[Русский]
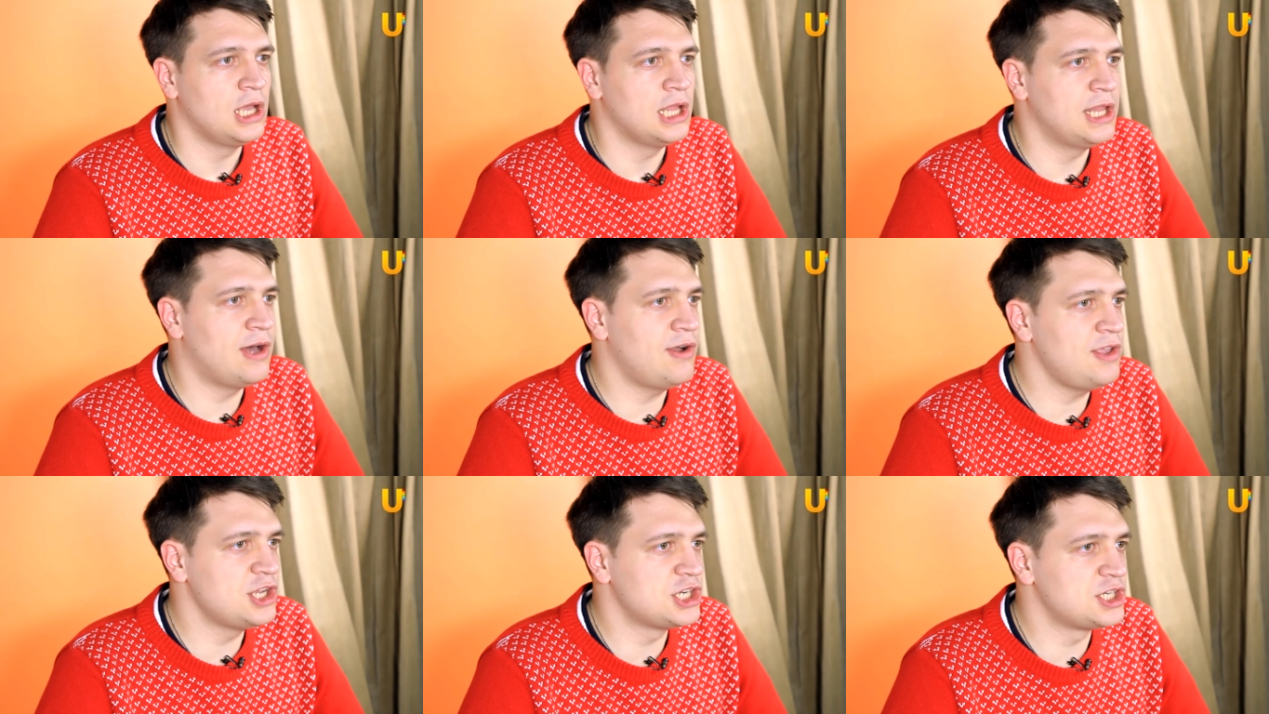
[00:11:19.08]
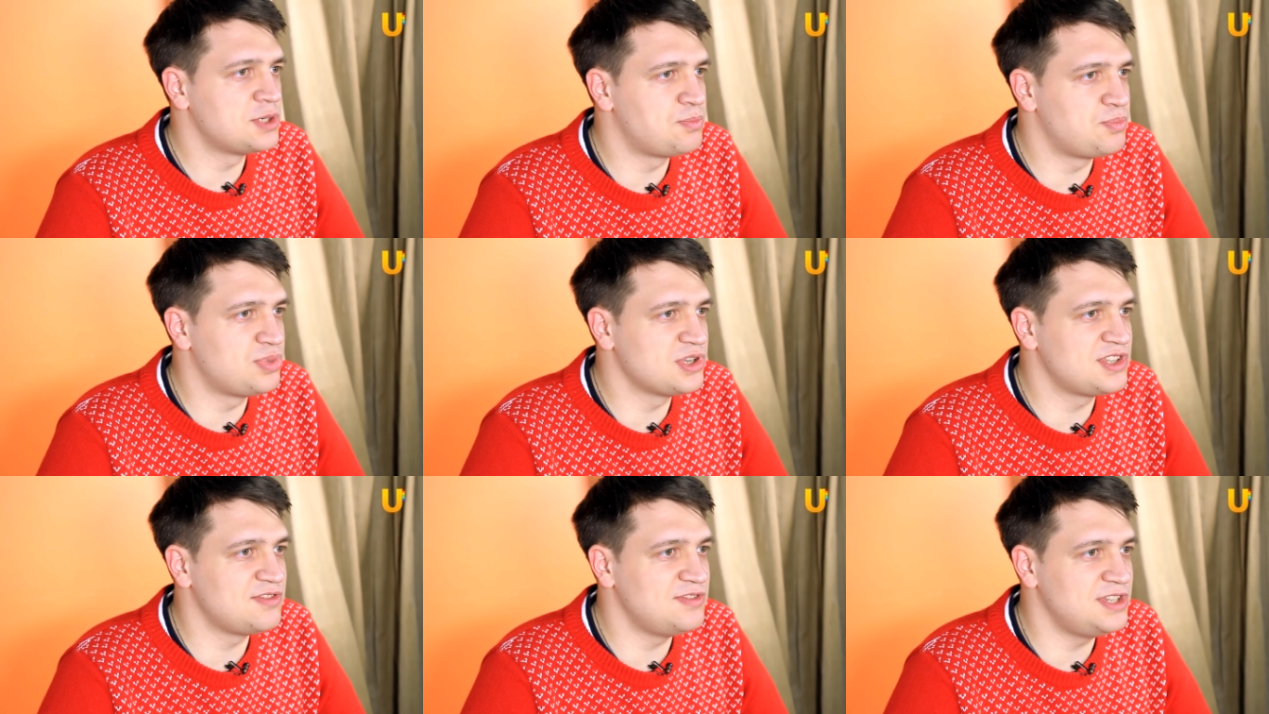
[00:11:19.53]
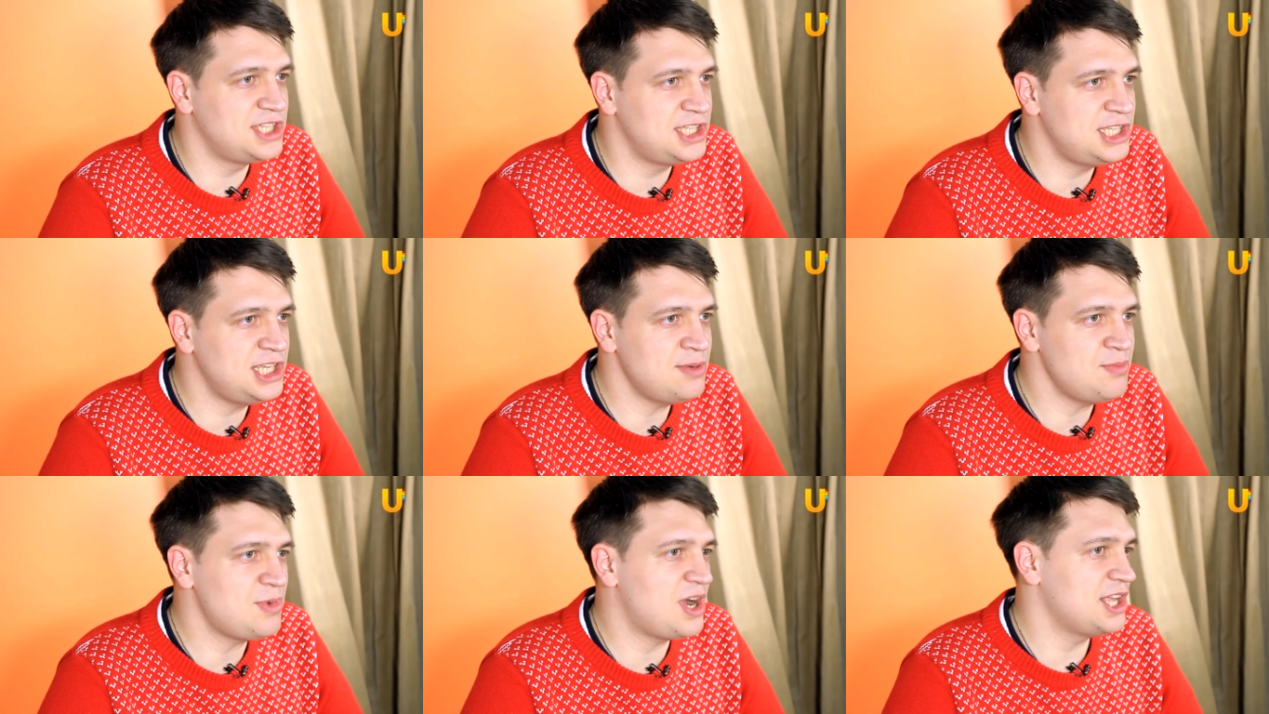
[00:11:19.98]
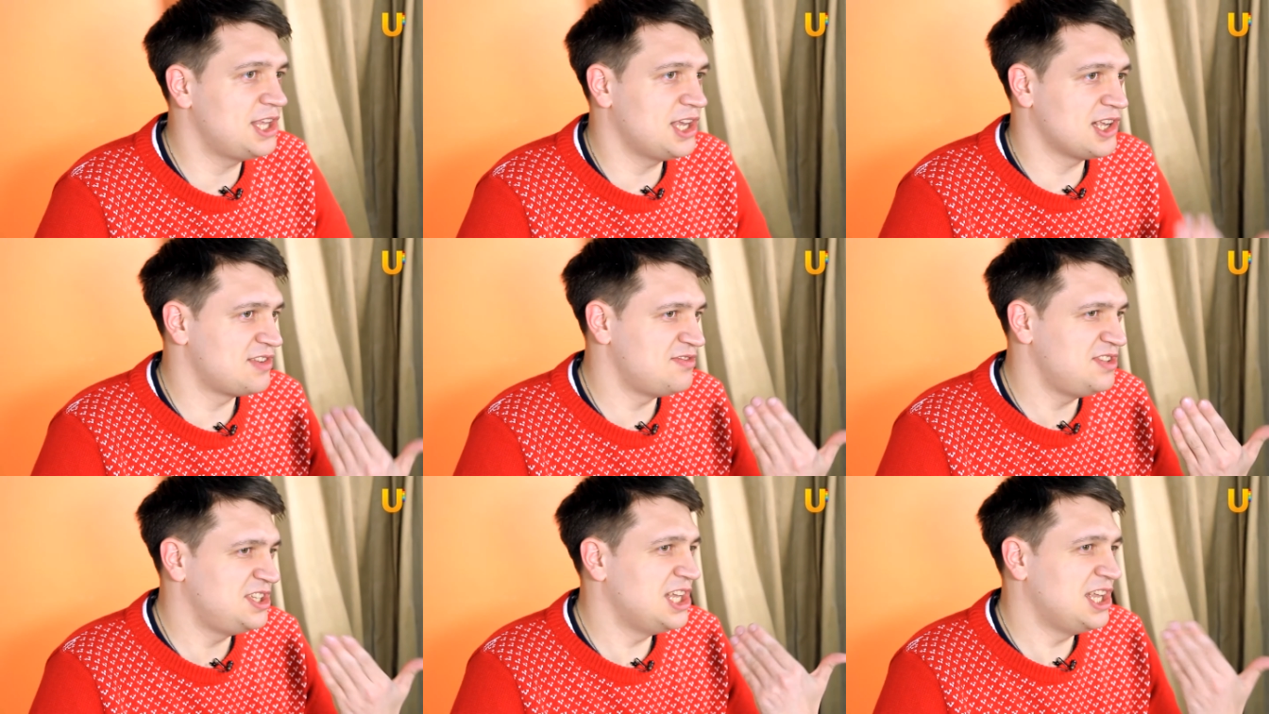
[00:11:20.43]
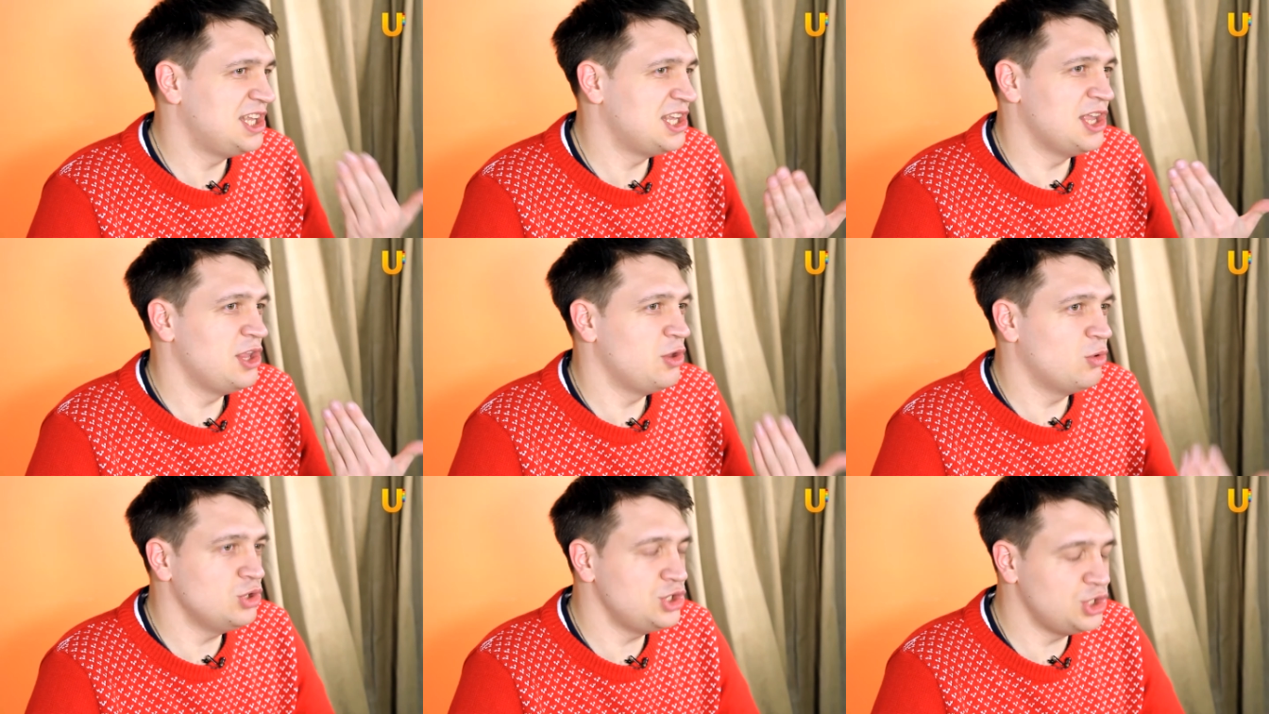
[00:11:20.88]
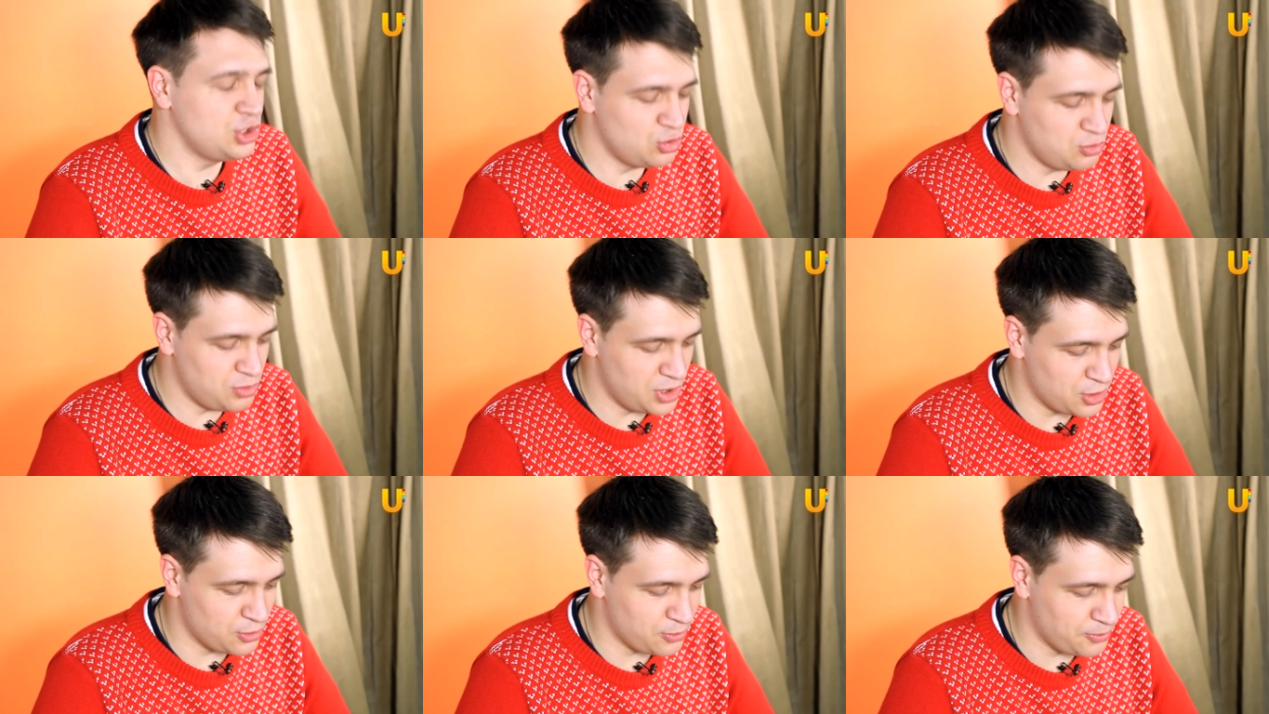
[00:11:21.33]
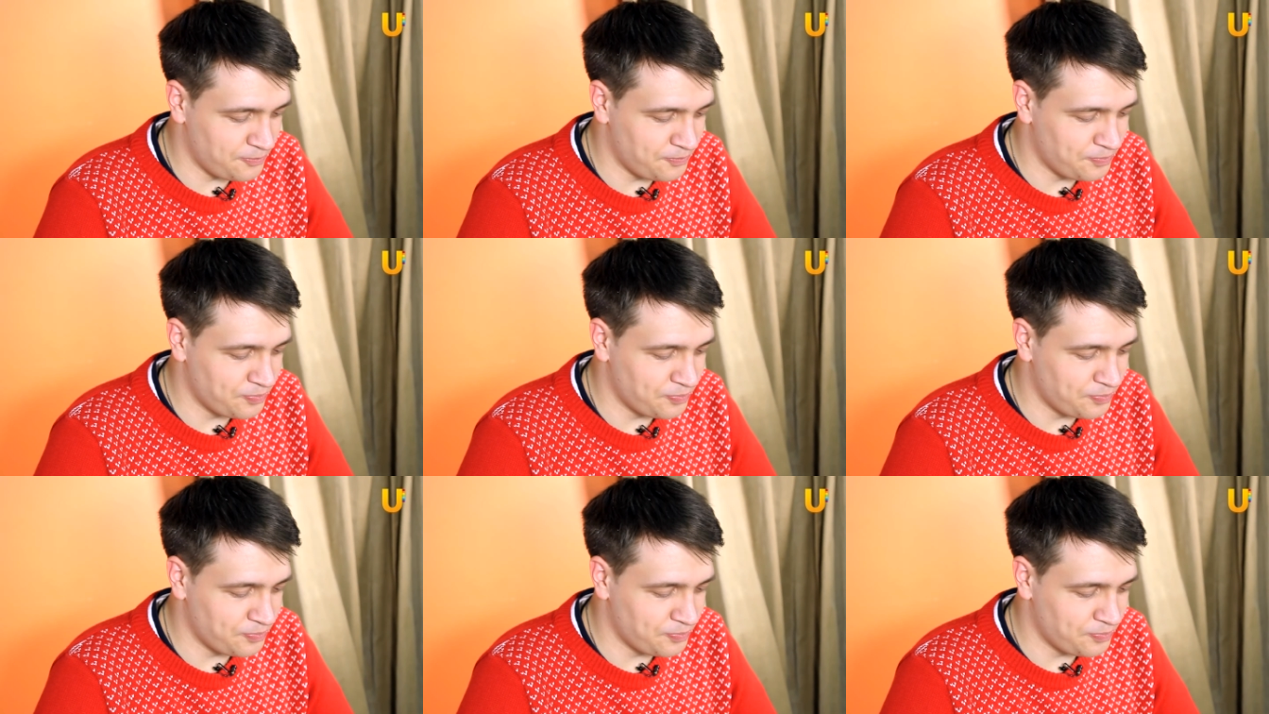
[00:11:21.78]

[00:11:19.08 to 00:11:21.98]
Давайте же посвистим, хотя свистеть я не очень умею.